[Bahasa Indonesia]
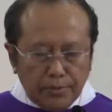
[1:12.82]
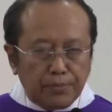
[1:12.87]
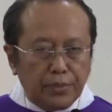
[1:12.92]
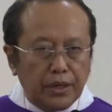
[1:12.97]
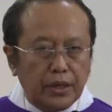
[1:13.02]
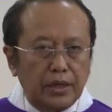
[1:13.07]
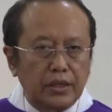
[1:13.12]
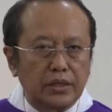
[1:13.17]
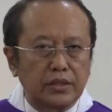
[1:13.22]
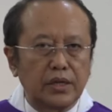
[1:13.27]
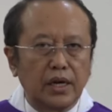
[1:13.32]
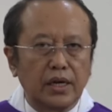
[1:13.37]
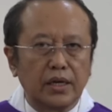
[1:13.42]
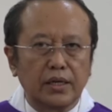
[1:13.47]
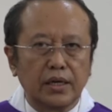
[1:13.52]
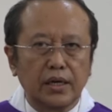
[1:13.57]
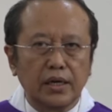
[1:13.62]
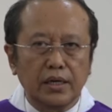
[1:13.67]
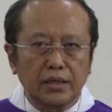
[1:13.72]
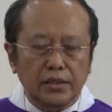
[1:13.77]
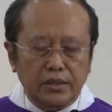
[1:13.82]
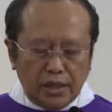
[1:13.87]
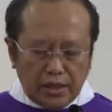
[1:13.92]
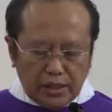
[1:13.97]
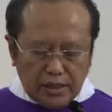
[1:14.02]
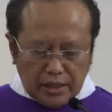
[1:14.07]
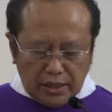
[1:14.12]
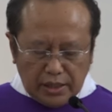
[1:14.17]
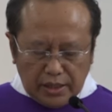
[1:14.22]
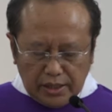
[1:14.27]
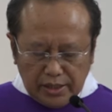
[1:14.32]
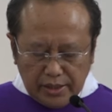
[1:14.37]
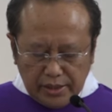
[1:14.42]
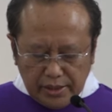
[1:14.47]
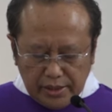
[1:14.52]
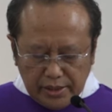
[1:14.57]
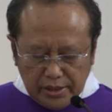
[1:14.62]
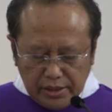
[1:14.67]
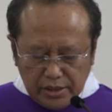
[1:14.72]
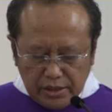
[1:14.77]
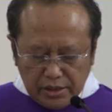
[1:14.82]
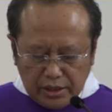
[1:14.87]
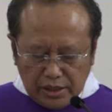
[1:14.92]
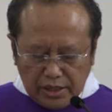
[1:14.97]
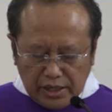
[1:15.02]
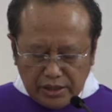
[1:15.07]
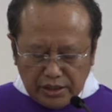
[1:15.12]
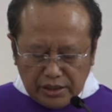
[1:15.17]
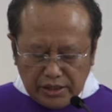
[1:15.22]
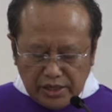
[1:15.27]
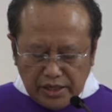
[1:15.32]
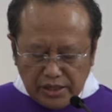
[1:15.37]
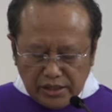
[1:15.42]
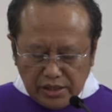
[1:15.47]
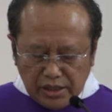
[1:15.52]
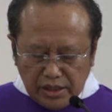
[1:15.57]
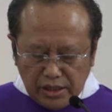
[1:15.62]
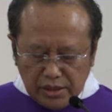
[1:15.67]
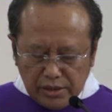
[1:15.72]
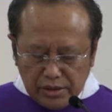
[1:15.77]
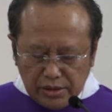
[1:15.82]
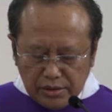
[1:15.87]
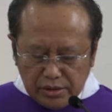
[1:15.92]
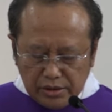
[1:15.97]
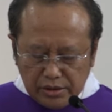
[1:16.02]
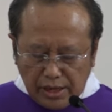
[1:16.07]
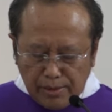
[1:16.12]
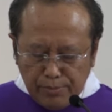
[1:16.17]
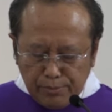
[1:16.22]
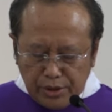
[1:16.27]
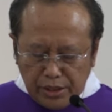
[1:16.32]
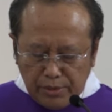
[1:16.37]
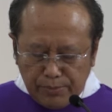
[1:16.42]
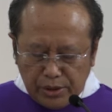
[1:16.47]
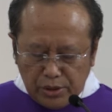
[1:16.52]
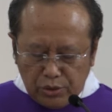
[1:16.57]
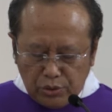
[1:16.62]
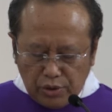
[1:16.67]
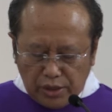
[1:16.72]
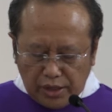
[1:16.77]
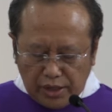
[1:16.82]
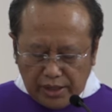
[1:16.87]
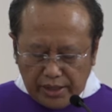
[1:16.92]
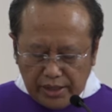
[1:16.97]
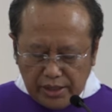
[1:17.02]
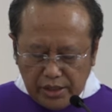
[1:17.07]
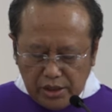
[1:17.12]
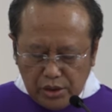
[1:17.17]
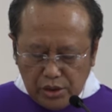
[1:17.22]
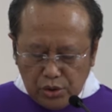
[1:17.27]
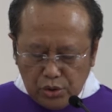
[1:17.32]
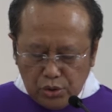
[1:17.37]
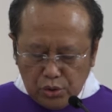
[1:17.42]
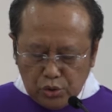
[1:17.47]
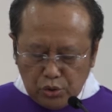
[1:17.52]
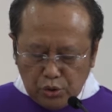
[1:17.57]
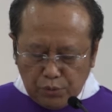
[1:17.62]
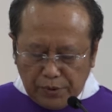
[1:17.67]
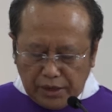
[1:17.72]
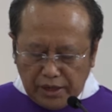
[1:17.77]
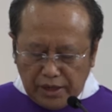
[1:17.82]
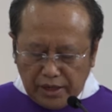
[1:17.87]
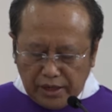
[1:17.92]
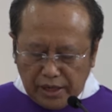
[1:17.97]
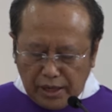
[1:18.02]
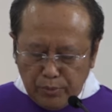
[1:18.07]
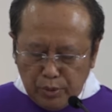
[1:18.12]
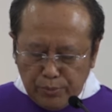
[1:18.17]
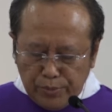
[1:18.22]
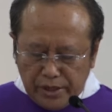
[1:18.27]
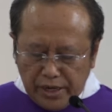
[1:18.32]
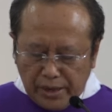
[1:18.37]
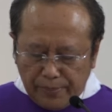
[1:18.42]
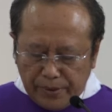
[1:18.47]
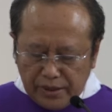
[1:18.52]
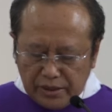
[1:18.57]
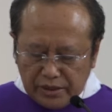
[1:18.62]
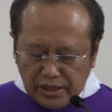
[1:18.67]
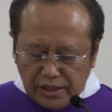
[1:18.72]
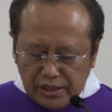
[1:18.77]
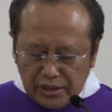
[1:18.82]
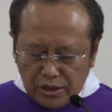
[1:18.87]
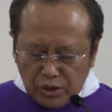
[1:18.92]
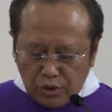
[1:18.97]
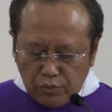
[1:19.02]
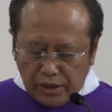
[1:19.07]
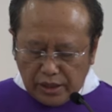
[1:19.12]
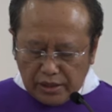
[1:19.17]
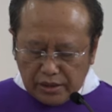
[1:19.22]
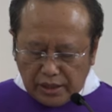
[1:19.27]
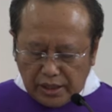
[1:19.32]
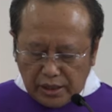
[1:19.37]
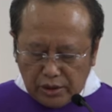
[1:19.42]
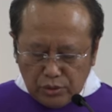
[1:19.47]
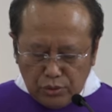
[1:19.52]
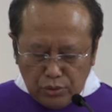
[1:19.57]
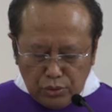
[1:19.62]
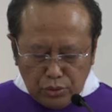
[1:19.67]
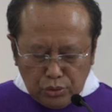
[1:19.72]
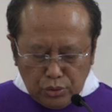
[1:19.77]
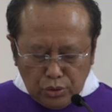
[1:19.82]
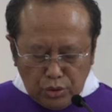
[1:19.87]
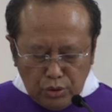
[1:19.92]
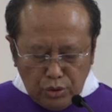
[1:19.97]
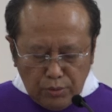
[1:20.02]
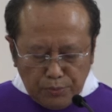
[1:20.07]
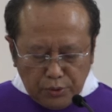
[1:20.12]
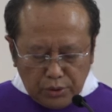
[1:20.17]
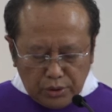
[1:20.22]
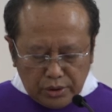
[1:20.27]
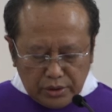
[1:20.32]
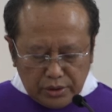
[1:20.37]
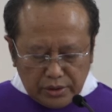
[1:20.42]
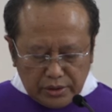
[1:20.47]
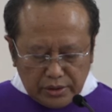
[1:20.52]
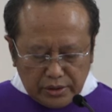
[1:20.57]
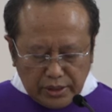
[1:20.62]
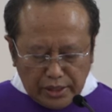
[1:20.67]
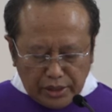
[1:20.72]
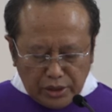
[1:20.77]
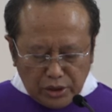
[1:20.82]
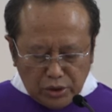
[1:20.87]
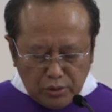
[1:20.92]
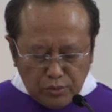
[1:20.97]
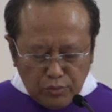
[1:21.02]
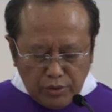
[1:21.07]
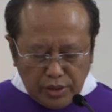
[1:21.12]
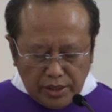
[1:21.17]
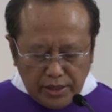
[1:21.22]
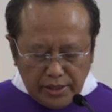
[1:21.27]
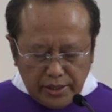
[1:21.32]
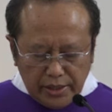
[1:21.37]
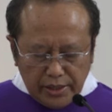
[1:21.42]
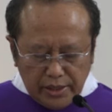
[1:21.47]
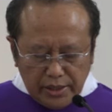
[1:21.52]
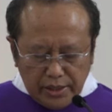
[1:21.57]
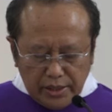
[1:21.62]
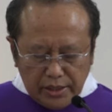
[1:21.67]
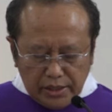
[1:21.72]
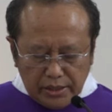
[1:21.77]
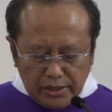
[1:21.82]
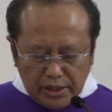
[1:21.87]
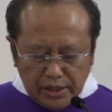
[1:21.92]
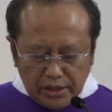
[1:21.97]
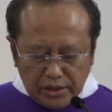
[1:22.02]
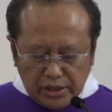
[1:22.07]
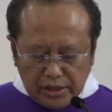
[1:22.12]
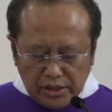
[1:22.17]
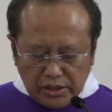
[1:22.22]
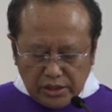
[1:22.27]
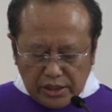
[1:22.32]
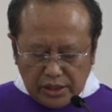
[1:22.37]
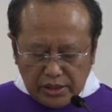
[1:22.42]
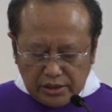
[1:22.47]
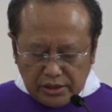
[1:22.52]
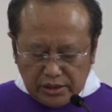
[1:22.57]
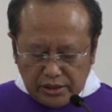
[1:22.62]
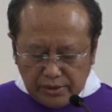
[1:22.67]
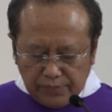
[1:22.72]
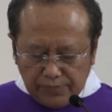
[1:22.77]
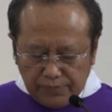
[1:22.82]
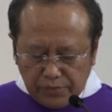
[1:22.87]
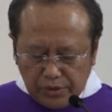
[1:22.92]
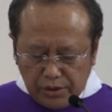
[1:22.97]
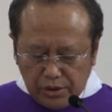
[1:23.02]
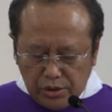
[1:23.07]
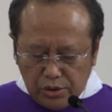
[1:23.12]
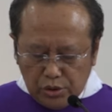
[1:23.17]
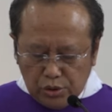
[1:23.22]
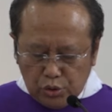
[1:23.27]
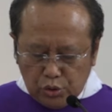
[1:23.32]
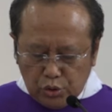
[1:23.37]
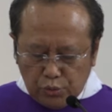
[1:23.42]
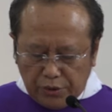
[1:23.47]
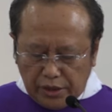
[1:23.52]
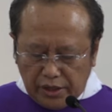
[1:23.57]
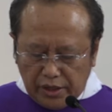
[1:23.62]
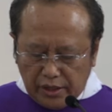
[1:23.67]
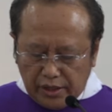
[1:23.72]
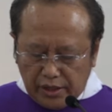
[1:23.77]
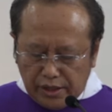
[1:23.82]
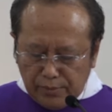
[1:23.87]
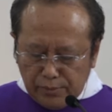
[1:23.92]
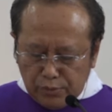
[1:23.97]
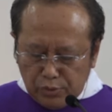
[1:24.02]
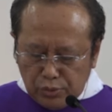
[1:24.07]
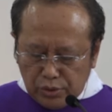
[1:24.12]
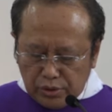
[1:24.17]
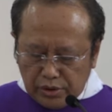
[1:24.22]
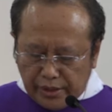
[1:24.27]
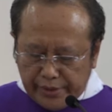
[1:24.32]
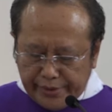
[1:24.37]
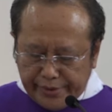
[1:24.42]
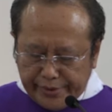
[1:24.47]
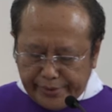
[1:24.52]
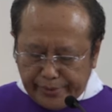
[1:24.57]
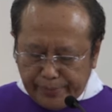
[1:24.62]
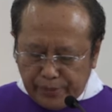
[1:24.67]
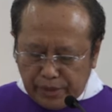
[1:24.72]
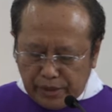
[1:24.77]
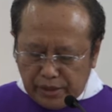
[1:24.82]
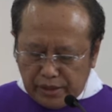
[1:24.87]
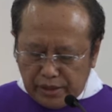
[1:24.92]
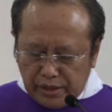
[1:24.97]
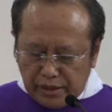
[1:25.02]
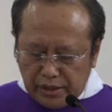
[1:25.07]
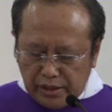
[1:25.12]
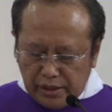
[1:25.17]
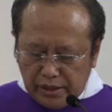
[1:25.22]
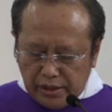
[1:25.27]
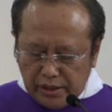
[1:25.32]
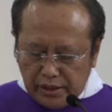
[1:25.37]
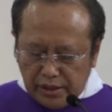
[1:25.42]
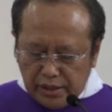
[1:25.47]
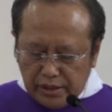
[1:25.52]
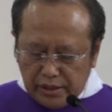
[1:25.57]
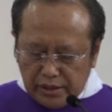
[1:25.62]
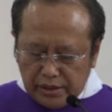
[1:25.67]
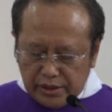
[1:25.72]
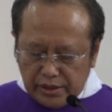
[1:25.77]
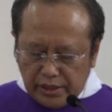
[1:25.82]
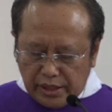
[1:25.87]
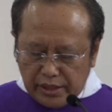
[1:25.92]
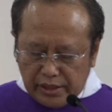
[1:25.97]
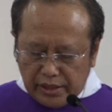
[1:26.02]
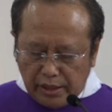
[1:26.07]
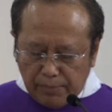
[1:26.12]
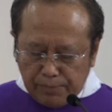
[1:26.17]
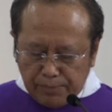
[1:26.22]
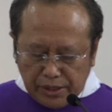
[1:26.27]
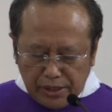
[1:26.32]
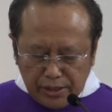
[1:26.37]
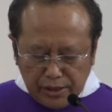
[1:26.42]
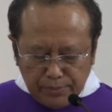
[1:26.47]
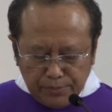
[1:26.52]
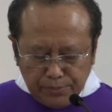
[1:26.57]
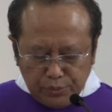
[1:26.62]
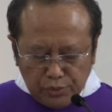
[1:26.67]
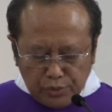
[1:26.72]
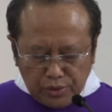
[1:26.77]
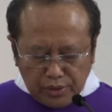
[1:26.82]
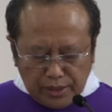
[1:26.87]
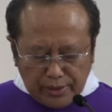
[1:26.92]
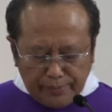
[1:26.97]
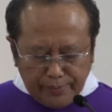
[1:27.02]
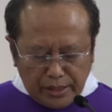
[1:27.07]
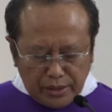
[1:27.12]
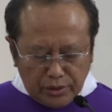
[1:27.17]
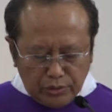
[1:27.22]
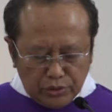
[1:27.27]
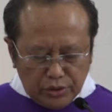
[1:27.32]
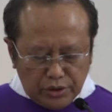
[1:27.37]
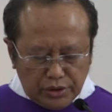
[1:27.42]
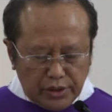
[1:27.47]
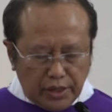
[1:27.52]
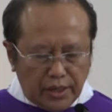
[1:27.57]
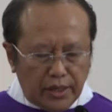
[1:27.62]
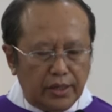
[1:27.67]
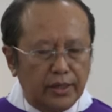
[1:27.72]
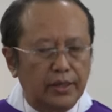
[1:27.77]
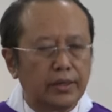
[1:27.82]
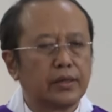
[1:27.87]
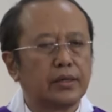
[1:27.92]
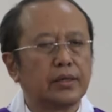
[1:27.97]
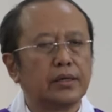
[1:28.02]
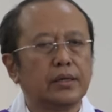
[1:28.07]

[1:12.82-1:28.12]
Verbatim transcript: Berjaga-jagalah senantiasa sambil berdoa, supaya kamu mendapatkan kekuatan untuk luput dari semua yang terjadi, supaya kamu tahan berdiri di hadapan Putra Manusia.